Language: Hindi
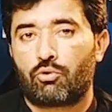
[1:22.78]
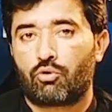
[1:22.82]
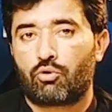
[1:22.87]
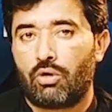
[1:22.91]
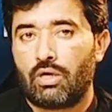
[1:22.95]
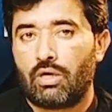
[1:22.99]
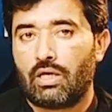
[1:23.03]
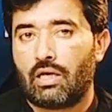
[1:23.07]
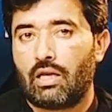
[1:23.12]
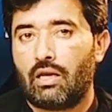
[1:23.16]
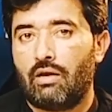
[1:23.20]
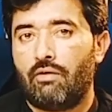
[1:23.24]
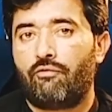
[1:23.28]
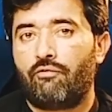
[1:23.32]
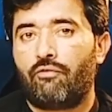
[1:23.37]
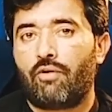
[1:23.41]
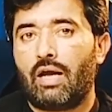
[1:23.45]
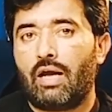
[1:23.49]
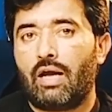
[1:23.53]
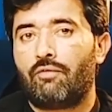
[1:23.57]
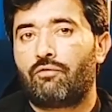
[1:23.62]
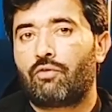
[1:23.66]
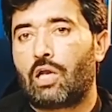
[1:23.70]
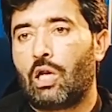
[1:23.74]

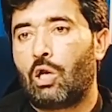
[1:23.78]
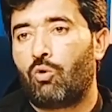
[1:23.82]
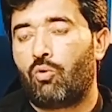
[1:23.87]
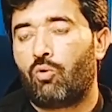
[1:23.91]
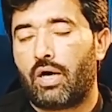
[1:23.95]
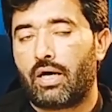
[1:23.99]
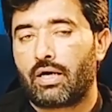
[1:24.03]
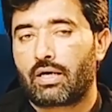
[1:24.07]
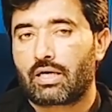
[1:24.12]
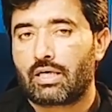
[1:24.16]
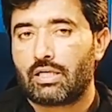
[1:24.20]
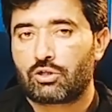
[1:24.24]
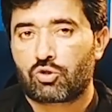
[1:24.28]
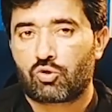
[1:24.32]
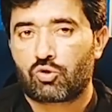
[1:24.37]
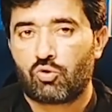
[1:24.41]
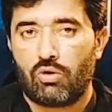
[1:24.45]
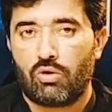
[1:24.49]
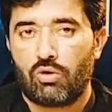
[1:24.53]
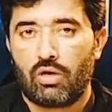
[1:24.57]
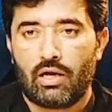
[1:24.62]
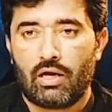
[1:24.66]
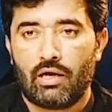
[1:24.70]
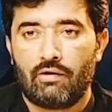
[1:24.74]
25 किलोवाट का
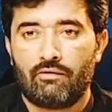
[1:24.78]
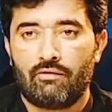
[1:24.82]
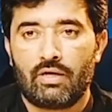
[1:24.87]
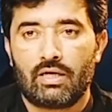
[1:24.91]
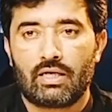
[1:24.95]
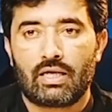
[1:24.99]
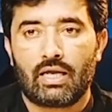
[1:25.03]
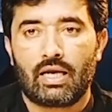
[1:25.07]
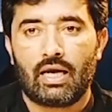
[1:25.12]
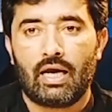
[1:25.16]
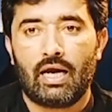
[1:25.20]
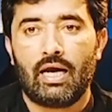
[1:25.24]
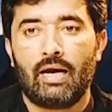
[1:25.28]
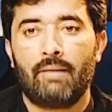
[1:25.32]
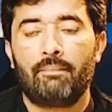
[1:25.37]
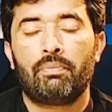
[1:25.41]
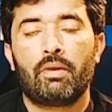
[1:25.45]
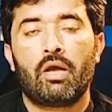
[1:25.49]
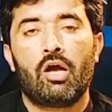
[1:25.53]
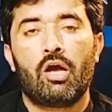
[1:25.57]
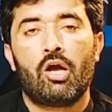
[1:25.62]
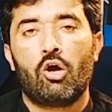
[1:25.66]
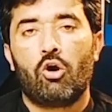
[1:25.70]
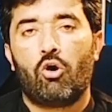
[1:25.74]
सोलर इन्वर्टर है
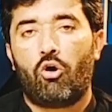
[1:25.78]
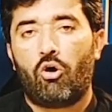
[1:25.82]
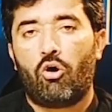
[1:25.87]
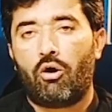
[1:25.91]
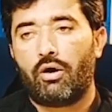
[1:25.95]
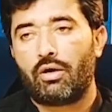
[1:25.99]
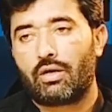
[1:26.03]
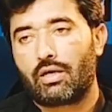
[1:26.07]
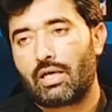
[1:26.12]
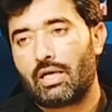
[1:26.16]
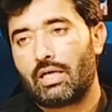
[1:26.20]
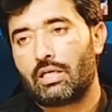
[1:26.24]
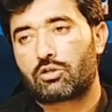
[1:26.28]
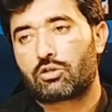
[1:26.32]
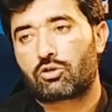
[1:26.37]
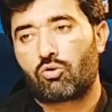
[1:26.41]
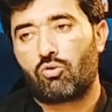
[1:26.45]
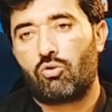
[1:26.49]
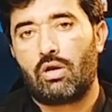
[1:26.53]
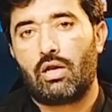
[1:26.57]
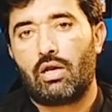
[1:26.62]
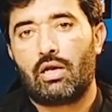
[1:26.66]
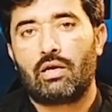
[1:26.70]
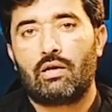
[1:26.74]
ऑन ग्रिड
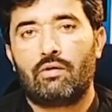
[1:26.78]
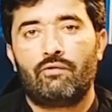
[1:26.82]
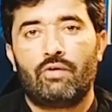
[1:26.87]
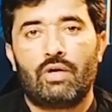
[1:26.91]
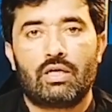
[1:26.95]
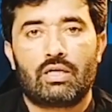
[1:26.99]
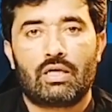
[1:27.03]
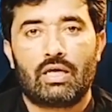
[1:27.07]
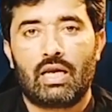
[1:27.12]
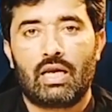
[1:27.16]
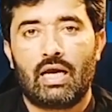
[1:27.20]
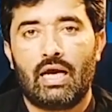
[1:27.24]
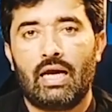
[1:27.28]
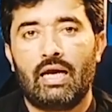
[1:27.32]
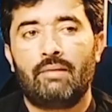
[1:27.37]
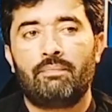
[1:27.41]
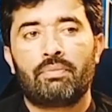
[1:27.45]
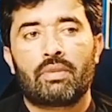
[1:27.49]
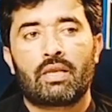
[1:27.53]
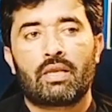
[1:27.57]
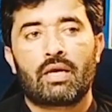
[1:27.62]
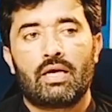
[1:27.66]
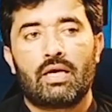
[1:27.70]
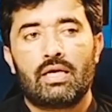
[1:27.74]
सोलर इन्वर्टर है
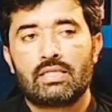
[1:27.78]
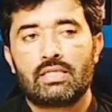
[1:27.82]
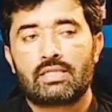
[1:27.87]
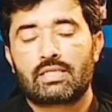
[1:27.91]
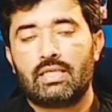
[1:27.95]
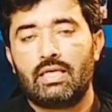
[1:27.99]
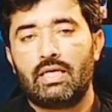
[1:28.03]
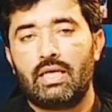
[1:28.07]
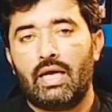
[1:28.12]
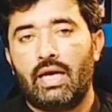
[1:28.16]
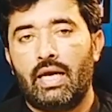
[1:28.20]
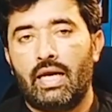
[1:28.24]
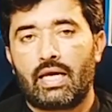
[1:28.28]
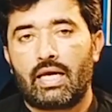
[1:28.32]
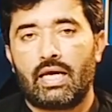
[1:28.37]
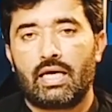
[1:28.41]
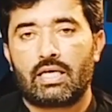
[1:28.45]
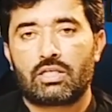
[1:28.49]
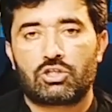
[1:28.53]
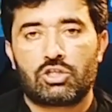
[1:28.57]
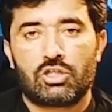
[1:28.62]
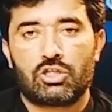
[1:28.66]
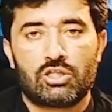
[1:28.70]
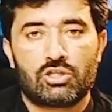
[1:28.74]
इसकी एक
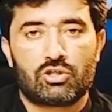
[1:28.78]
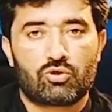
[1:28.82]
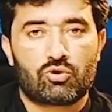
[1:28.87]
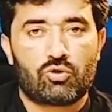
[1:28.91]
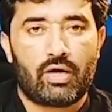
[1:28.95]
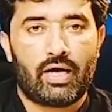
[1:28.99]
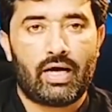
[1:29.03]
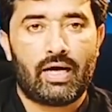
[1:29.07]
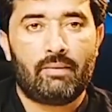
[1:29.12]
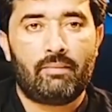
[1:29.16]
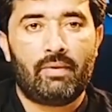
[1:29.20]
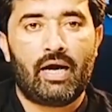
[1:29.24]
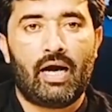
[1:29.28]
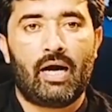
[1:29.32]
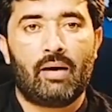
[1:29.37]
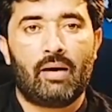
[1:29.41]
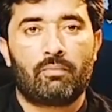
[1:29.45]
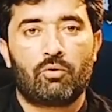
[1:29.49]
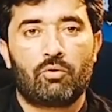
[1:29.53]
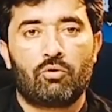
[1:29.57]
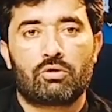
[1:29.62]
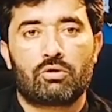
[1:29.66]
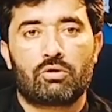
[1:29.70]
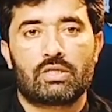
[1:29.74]
एक चीज़ जो है मैं
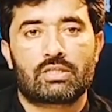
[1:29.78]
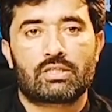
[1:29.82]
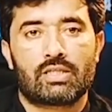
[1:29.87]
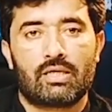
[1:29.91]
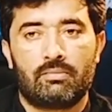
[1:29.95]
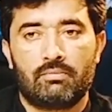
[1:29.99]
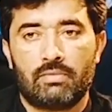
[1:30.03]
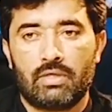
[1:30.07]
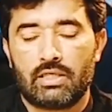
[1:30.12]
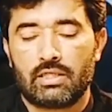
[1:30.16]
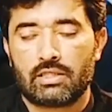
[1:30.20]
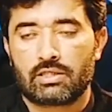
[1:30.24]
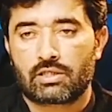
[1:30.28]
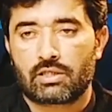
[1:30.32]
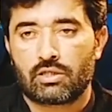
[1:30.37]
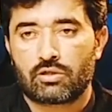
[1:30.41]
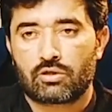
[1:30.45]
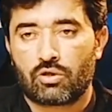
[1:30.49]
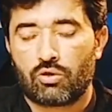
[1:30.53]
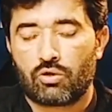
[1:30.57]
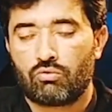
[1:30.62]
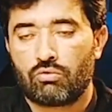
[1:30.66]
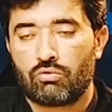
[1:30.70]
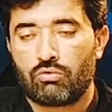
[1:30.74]
आप लोगों के सामने
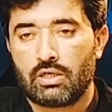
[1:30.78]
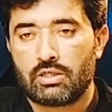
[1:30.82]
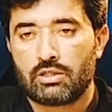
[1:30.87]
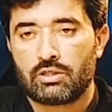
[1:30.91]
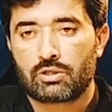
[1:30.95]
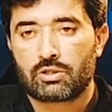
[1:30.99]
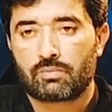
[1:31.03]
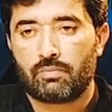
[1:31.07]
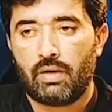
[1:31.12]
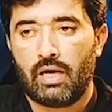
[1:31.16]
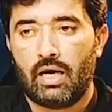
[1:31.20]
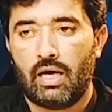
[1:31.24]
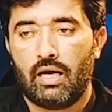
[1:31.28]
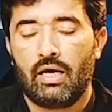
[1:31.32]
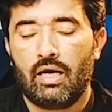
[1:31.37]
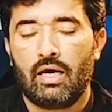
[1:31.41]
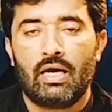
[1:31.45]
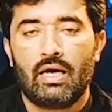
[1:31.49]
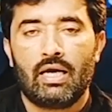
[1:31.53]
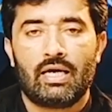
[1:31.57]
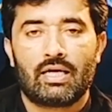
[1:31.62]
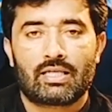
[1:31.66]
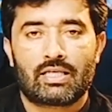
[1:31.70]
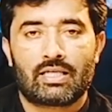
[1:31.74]
डिस्कस करूंगा जिसमें
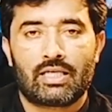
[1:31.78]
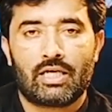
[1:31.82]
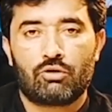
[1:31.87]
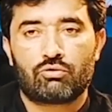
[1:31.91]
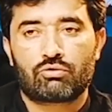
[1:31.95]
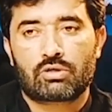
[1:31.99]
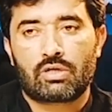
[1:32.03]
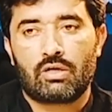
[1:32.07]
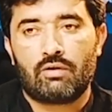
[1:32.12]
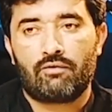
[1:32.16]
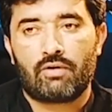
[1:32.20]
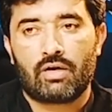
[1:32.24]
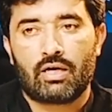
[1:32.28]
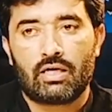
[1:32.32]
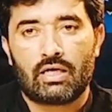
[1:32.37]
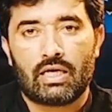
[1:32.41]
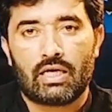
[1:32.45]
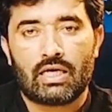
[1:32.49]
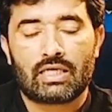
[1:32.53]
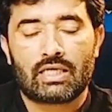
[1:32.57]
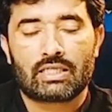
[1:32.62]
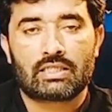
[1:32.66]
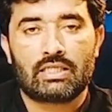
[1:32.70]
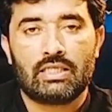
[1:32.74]
कि उसकी
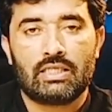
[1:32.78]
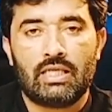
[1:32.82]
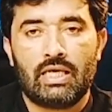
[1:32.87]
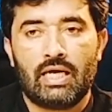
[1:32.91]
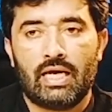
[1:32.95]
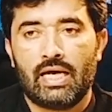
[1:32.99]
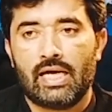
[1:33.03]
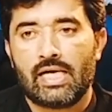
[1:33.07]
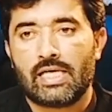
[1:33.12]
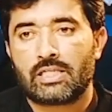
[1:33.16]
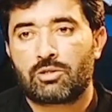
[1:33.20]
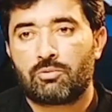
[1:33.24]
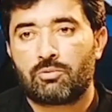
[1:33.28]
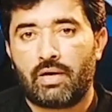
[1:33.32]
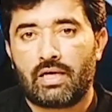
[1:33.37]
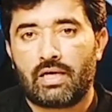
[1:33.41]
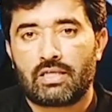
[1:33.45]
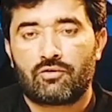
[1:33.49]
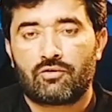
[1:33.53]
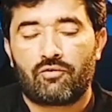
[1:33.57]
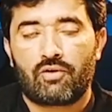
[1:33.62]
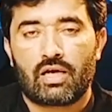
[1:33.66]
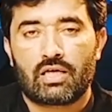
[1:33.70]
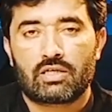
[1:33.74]
वारंटी कितनी है
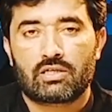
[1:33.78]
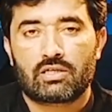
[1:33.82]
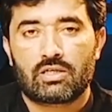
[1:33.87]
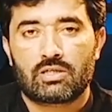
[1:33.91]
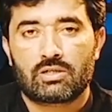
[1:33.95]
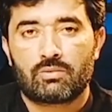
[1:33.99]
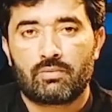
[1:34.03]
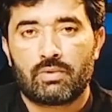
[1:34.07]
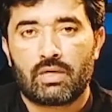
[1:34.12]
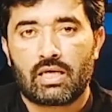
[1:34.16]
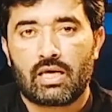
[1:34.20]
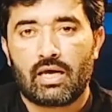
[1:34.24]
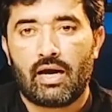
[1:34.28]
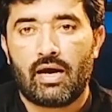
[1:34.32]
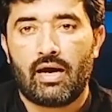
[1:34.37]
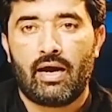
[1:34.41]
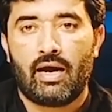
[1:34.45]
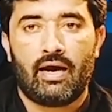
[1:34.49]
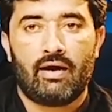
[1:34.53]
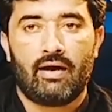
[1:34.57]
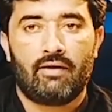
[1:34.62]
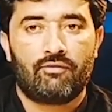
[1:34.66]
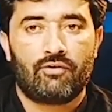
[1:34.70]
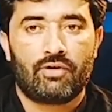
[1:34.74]
स्पेसिफिकेशंस में क्या
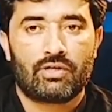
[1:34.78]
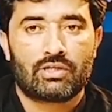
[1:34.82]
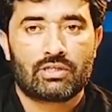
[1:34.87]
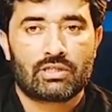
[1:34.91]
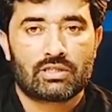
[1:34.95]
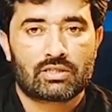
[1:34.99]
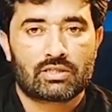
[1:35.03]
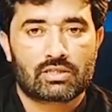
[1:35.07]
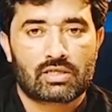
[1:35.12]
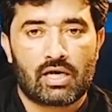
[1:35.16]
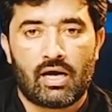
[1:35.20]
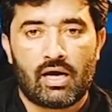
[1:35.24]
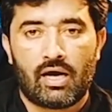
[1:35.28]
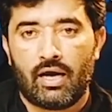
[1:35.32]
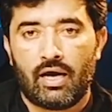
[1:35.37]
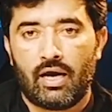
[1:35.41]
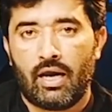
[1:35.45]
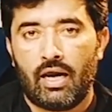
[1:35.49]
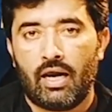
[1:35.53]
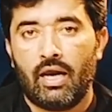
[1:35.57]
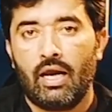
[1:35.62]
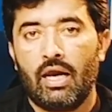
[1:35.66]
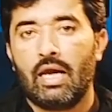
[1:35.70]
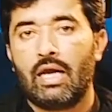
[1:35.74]
है फीचर्स क्या
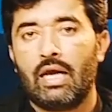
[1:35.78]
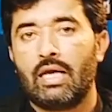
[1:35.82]
हैं